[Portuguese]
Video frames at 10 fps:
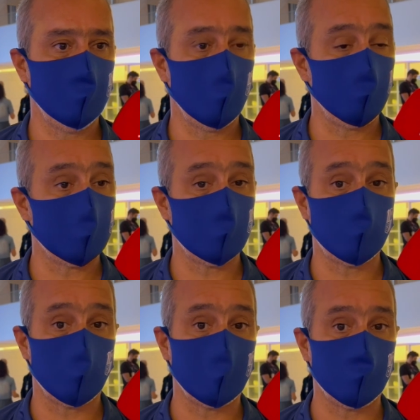é uma
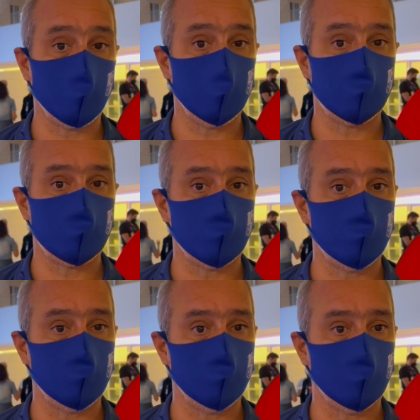turma
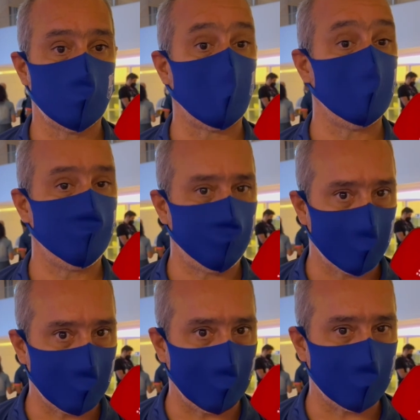muito
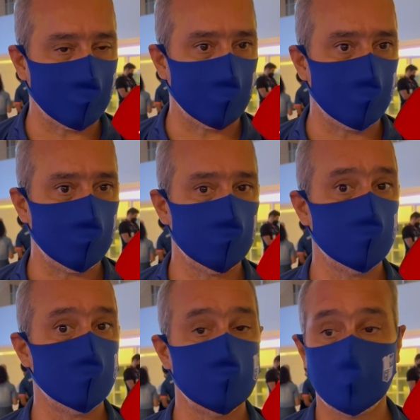qualificada,
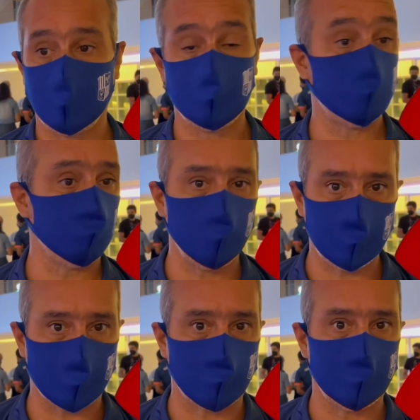né? de
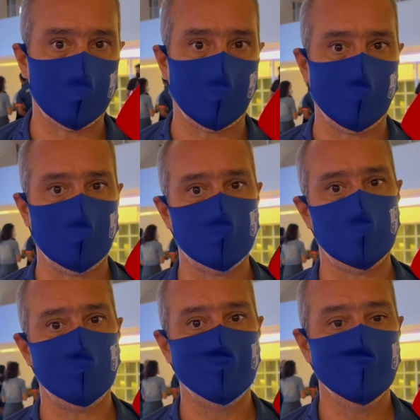muita qualidade